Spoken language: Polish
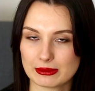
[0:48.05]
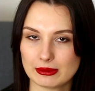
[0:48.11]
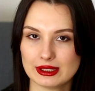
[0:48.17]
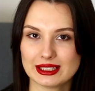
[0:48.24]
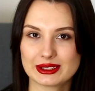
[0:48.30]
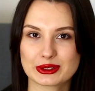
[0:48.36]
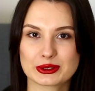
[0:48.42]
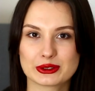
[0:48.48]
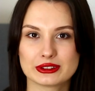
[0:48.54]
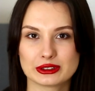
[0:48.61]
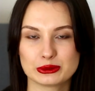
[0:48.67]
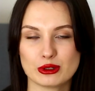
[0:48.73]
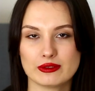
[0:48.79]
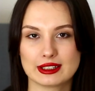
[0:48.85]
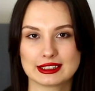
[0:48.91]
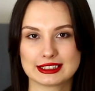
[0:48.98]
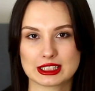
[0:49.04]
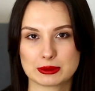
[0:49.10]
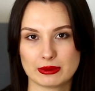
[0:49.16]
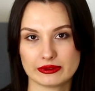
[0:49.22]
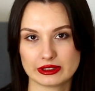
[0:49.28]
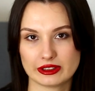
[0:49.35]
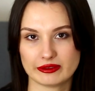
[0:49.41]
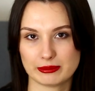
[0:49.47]
że będę to kontynuować też
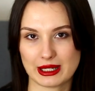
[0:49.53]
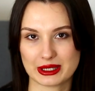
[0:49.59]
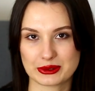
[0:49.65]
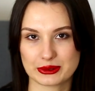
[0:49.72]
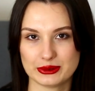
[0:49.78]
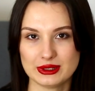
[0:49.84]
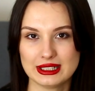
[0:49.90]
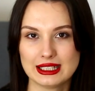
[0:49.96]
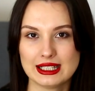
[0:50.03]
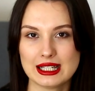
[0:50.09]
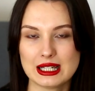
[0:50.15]
pewnie w maju.